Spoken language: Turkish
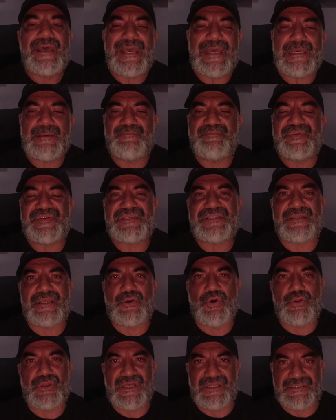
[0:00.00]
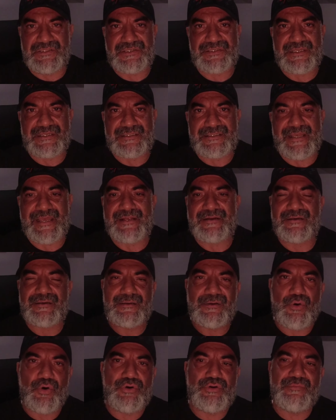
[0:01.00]
NPC'de yol alırsanız eğer
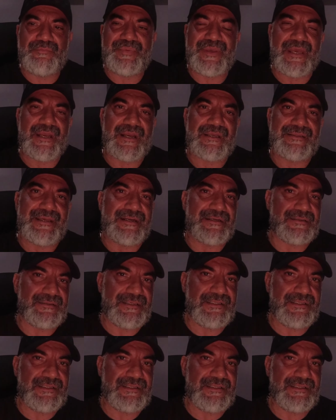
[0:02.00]
Olimpiya kadar